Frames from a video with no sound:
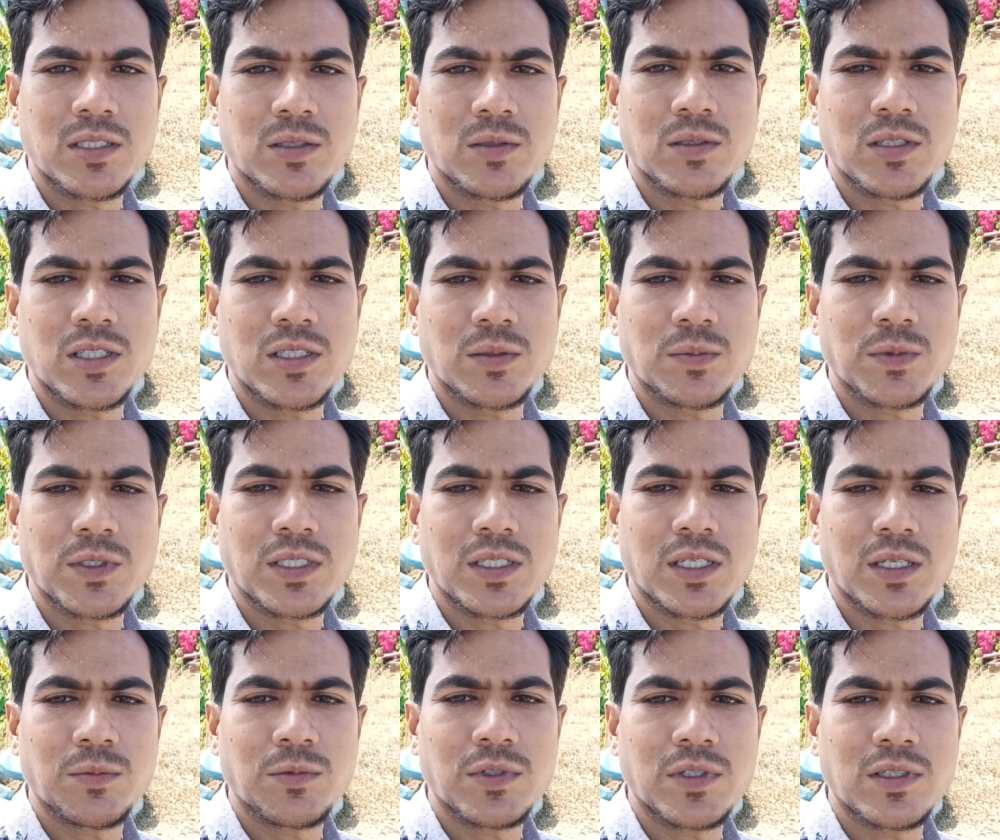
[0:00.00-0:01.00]
উনি বলছে
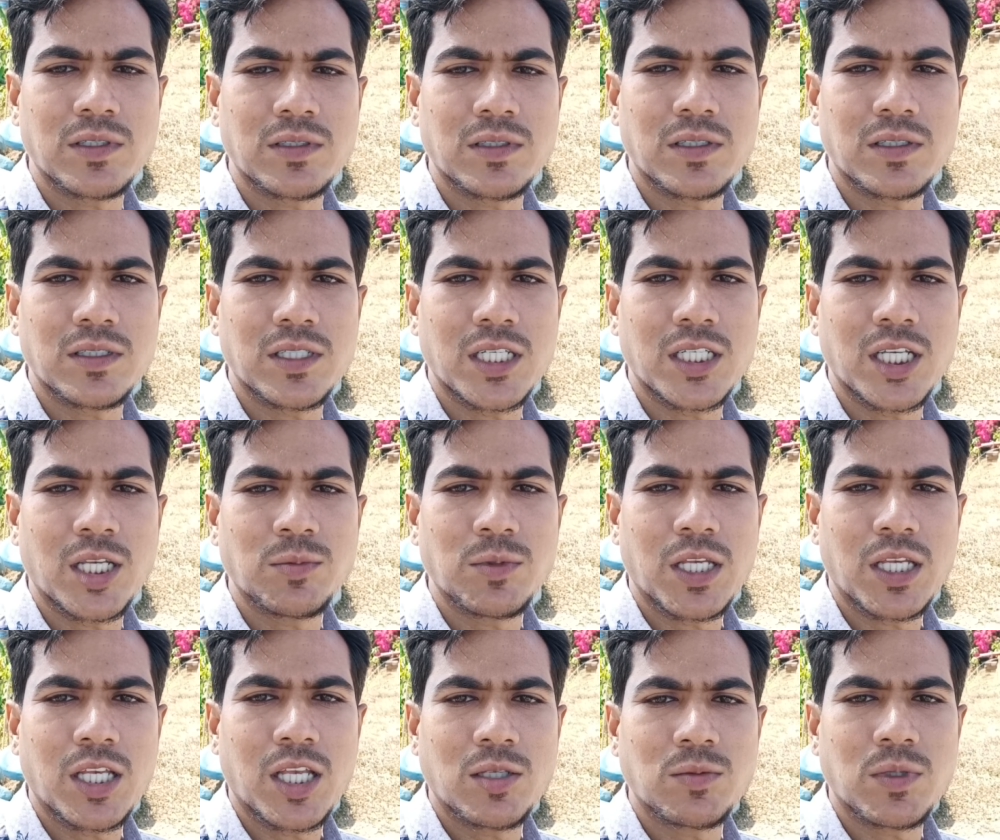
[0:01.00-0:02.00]
তিনশো এক লিটার ডিপ
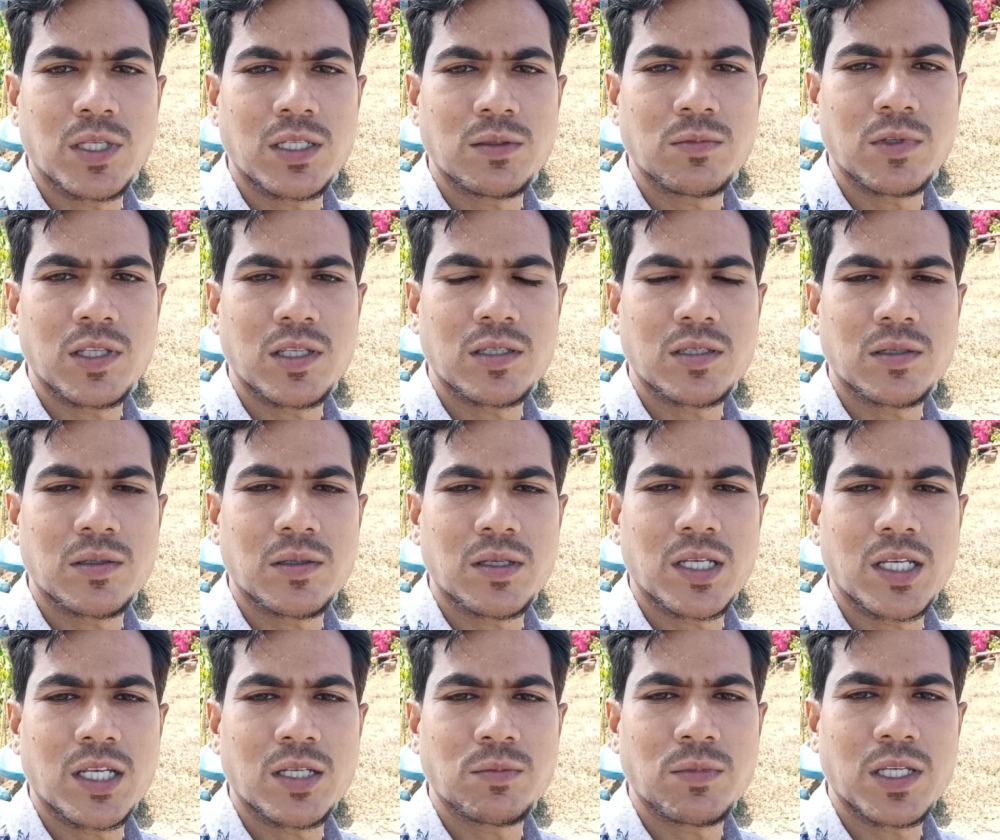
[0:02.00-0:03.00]
ফ্রিজে
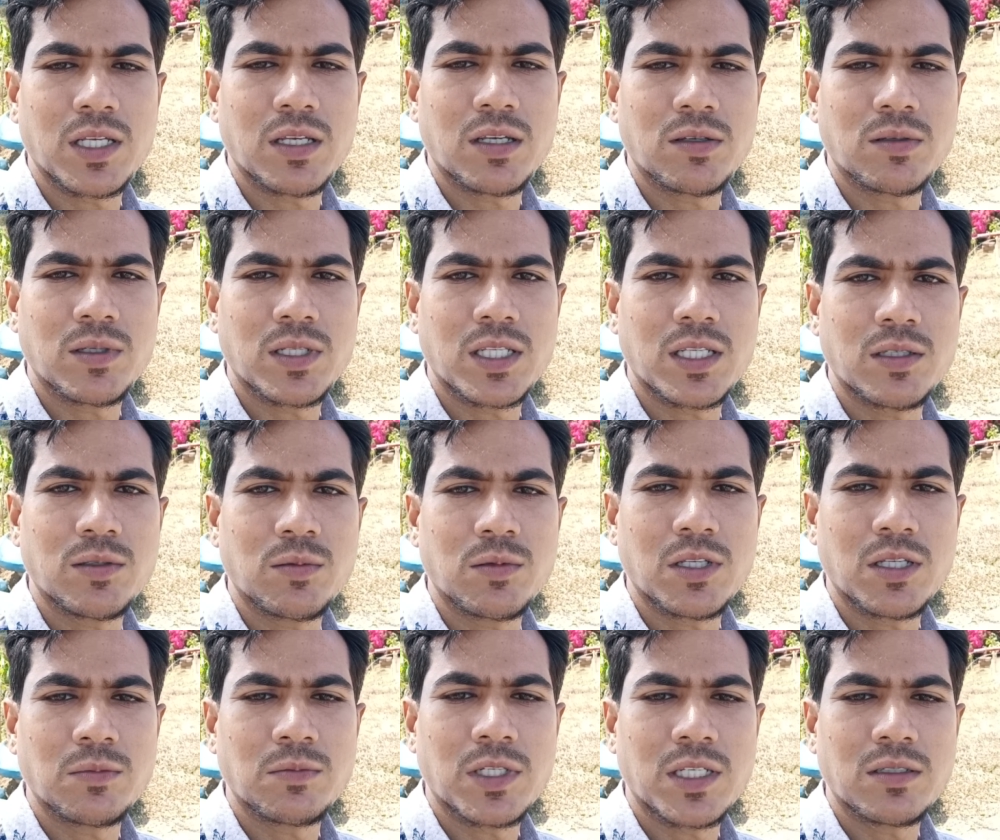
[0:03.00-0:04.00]
কত কেজি গ্যাস লাগে
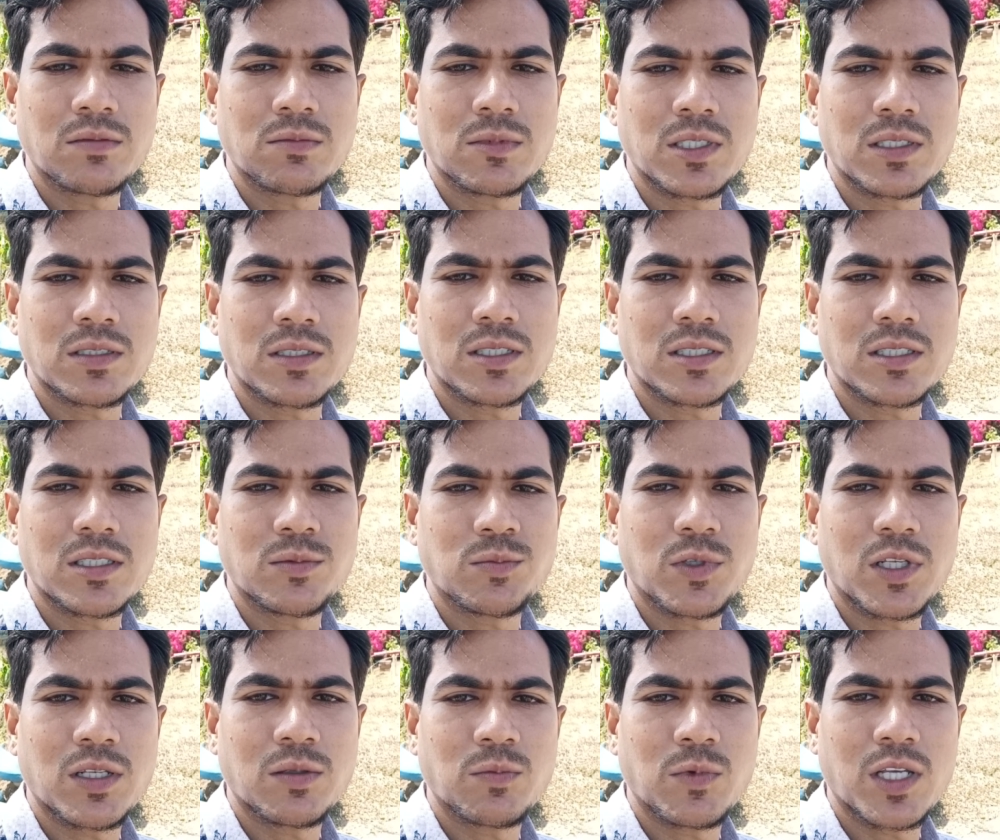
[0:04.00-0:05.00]

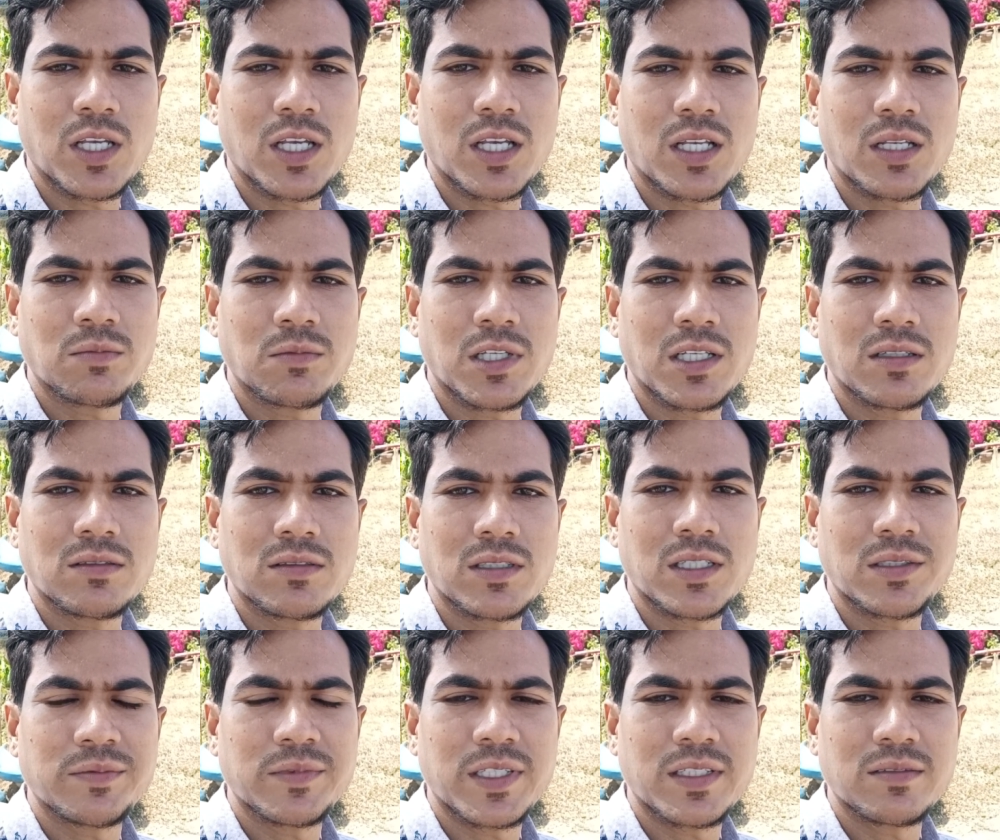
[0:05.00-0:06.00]
মোহাম্মদ ইমরান
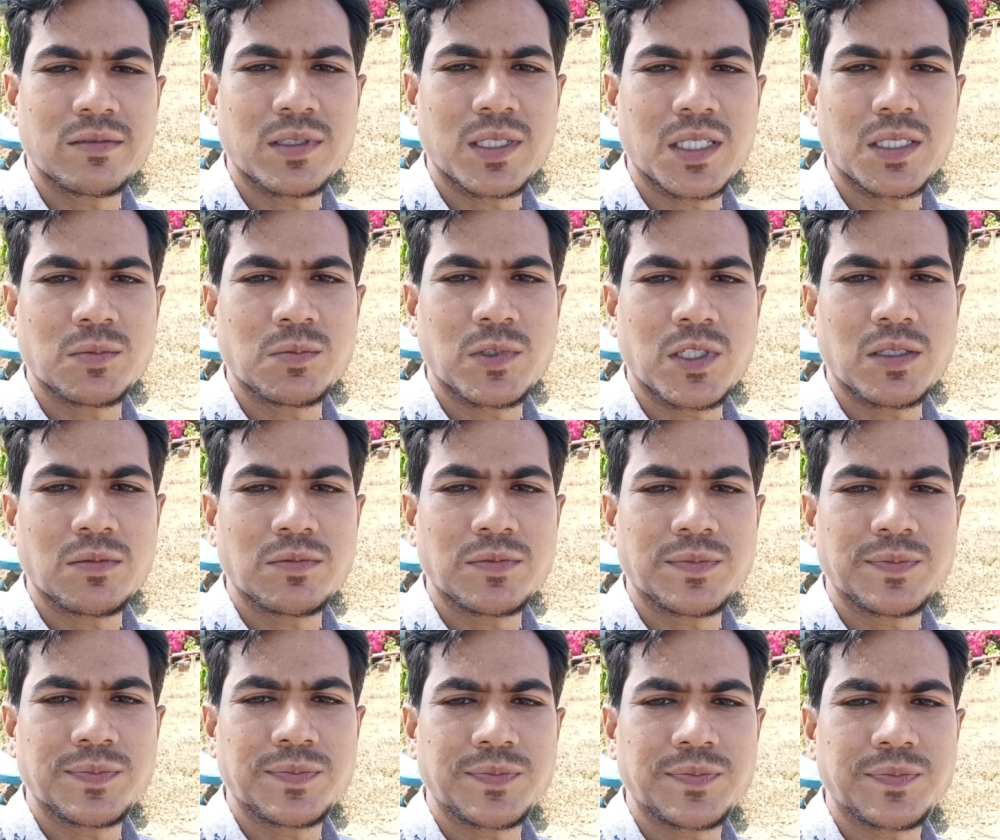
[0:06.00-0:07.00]
ইমরান ভাইকে আমি একটু
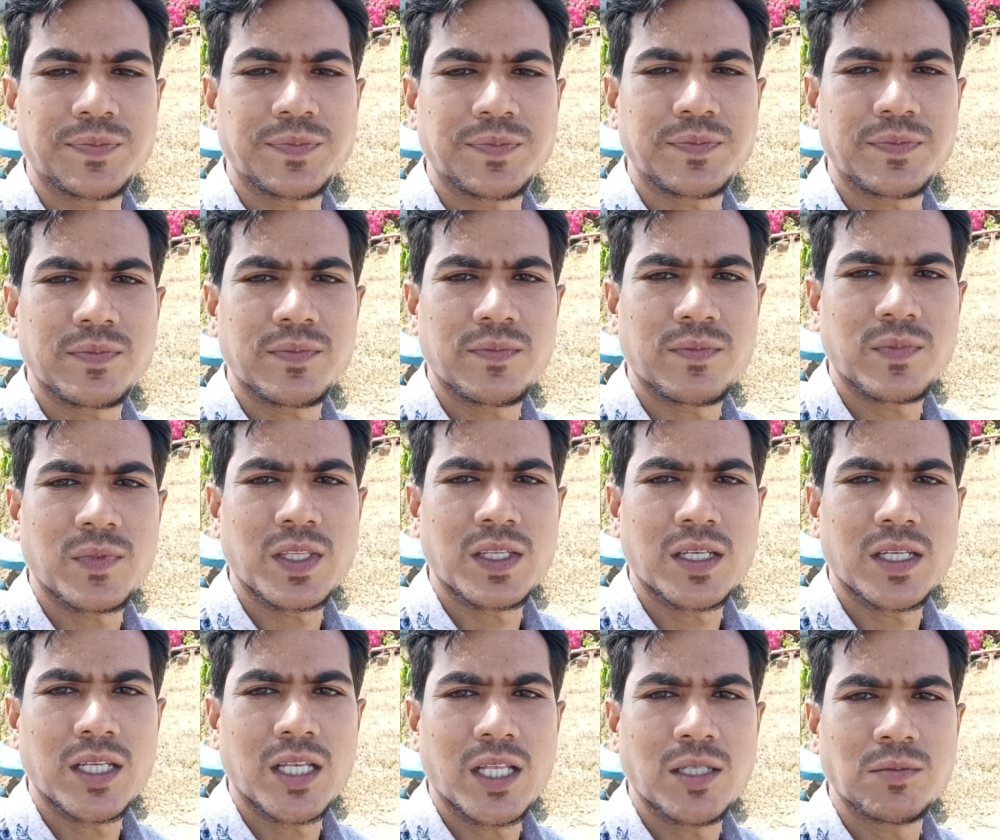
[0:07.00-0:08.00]
বলবো
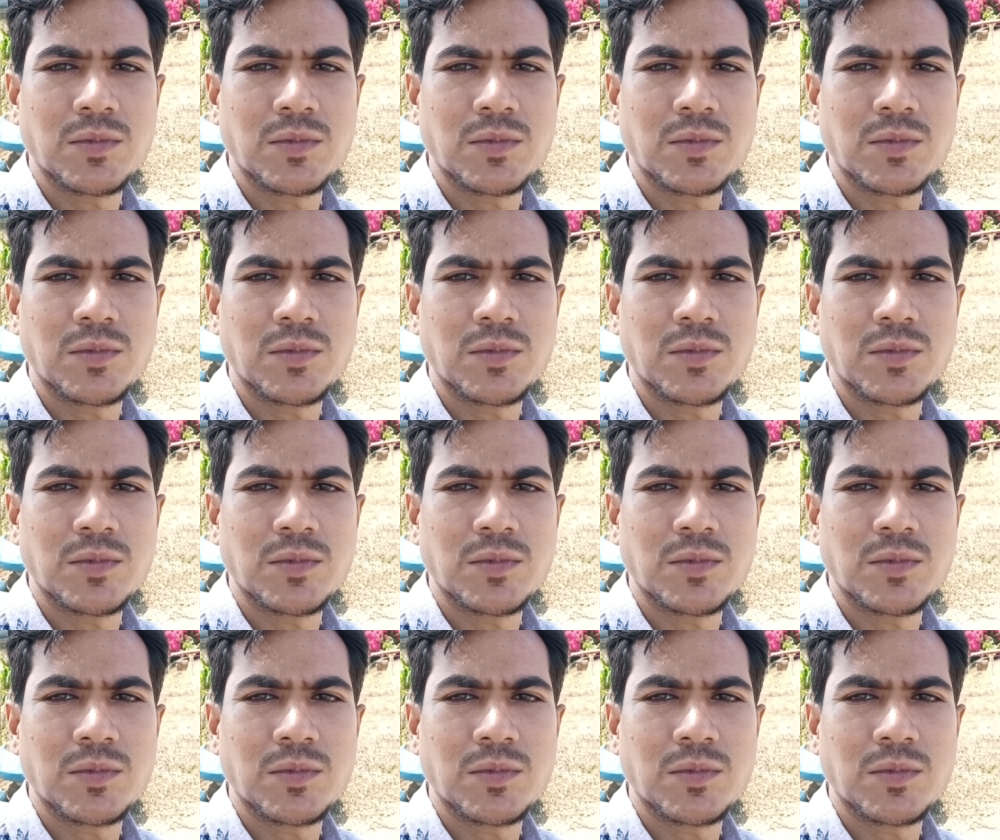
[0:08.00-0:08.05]
ভাই